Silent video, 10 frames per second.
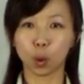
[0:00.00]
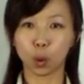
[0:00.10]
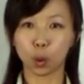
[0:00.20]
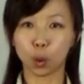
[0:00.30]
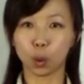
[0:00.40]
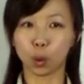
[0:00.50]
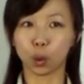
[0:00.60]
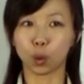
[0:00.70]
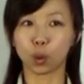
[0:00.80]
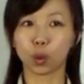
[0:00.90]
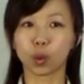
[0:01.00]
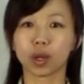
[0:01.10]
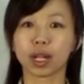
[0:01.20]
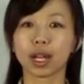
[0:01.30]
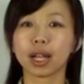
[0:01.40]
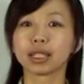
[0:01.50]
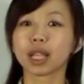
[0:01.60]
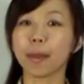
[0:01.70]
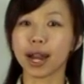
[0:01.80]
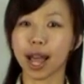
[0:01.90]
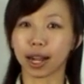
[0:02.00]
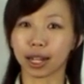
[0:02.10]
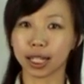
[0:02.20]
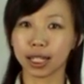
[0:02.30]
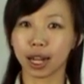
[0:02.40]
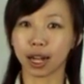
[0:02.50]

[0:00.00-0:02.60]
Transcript: 呜，再把两个音